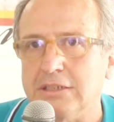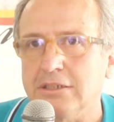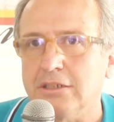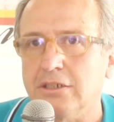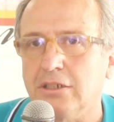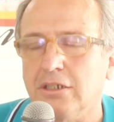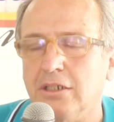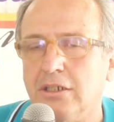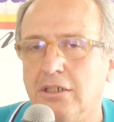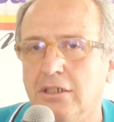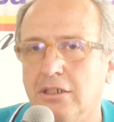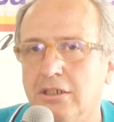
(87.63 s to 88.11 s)

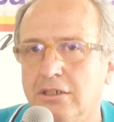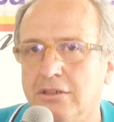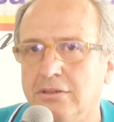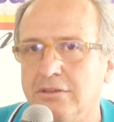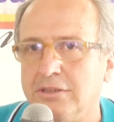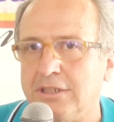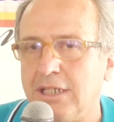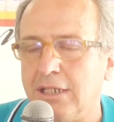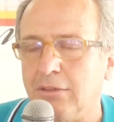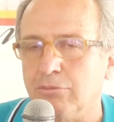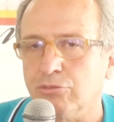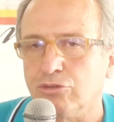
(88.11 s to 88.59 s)

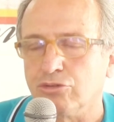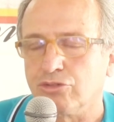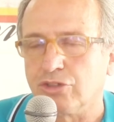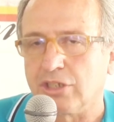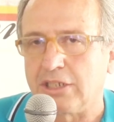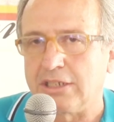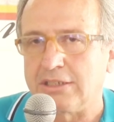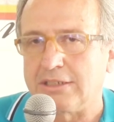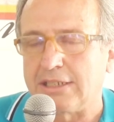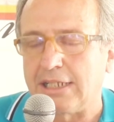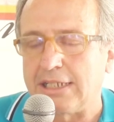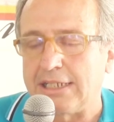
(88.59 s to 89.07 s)
de, della
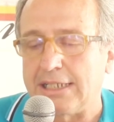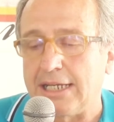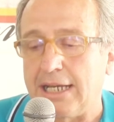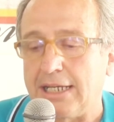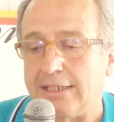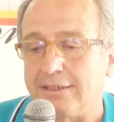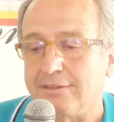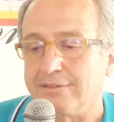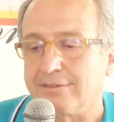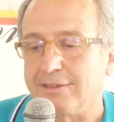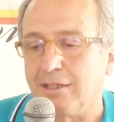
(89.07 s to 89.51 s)
musica italiana.